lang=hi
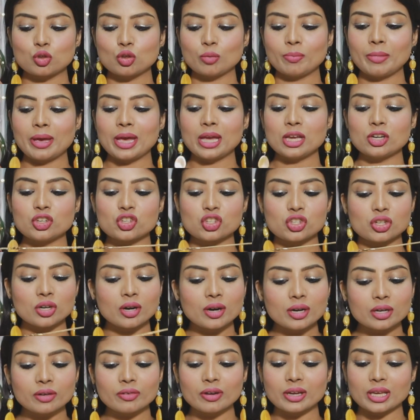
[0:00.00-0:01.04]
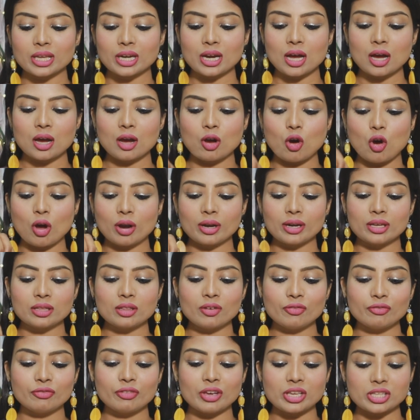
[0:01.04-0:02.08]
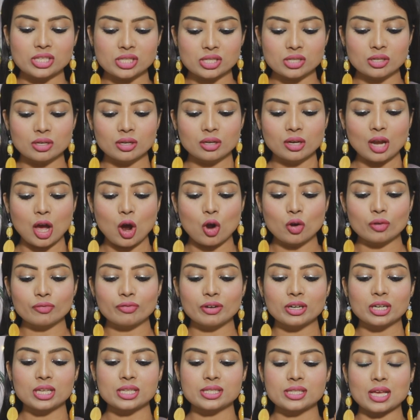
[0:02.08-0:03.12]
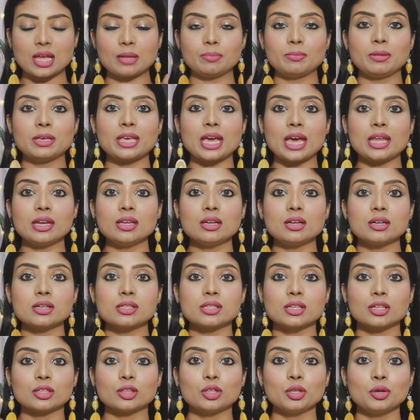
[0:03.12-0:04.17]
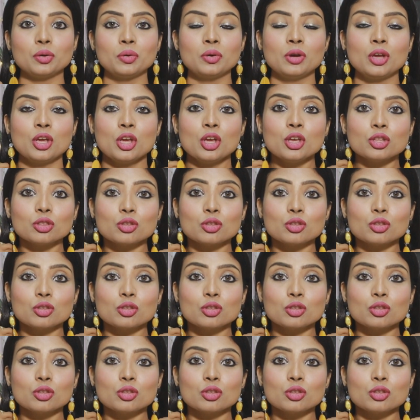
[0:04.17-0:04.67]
इसको तो मैं शर्ट वगैरह और एकदम वेस्टर्न आउटफिट के साथ भी कैरी कर सकती हूँ